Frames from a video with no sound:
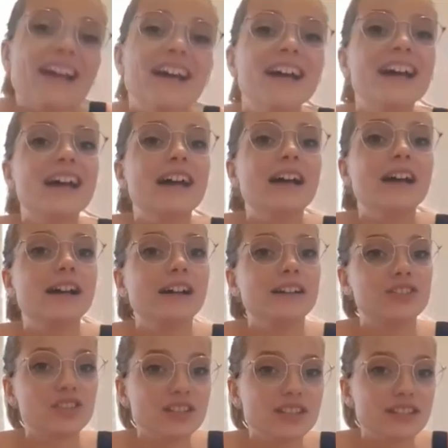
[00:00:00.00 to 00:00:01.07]

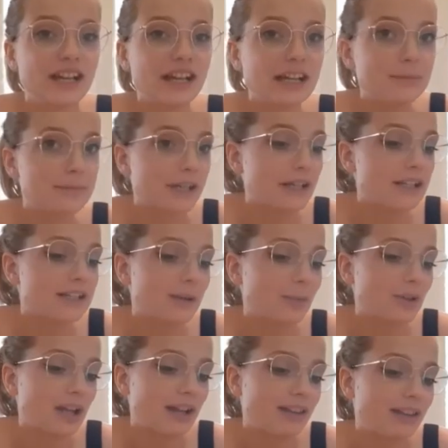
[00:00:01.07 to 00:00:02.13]
eh, ci sta a cambiare in
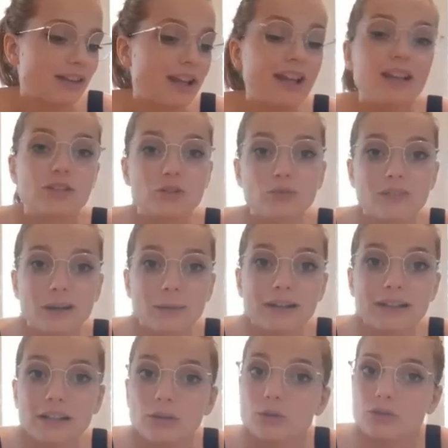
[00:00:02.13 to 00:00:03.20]
saponette e sono
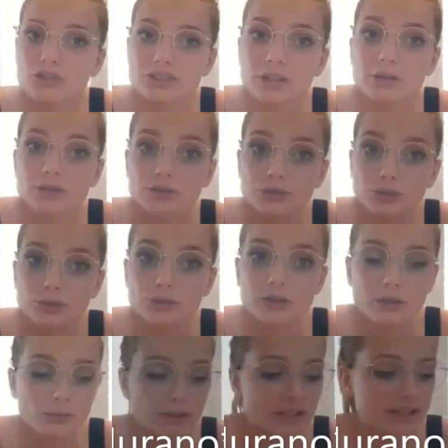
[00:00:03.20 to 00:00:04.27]
veramente curiosa quanto
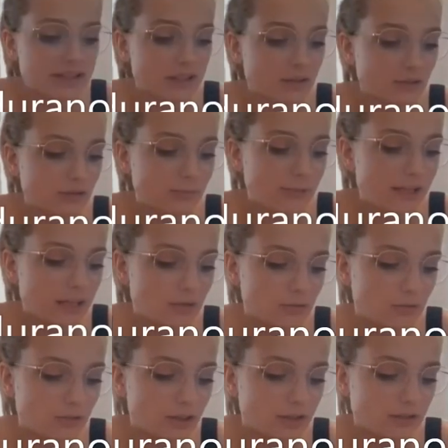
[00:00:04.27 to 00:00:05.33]
durano, perché secondo me
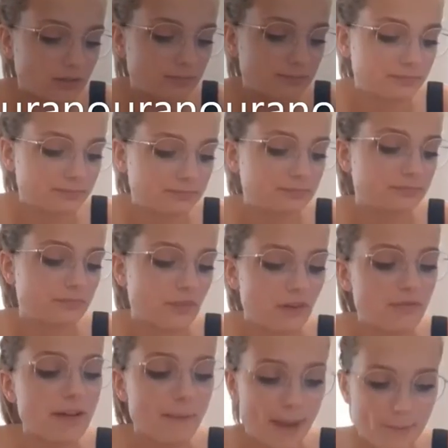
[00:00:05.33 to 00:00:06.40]
durano.
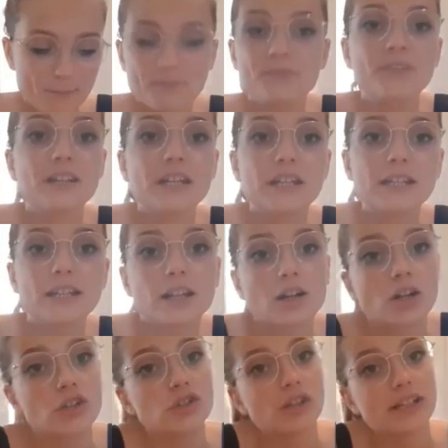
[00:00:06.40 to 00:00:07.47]
Vabbè, vi terrò
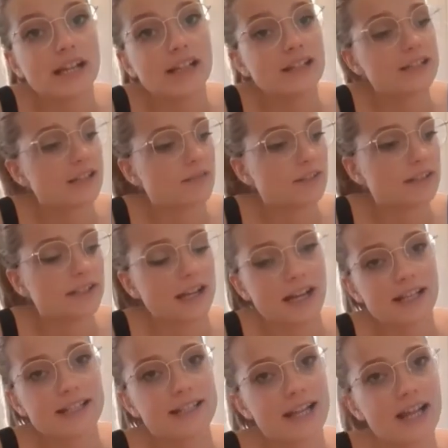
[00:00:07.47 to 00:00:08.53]
aggiornati se vi
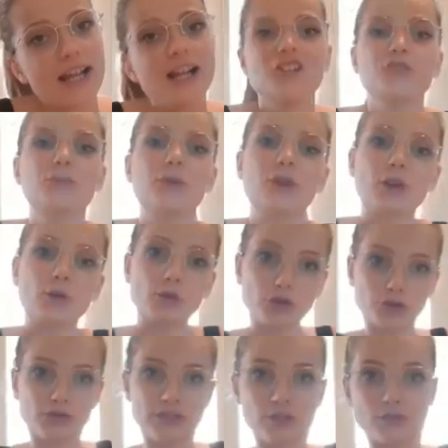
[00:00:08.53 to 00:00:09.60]
interessa, spero che
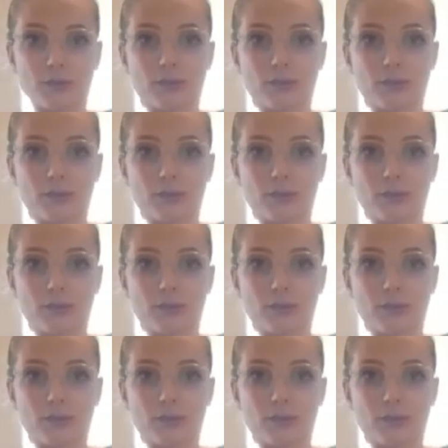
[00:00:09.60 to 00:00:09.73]
questo video vi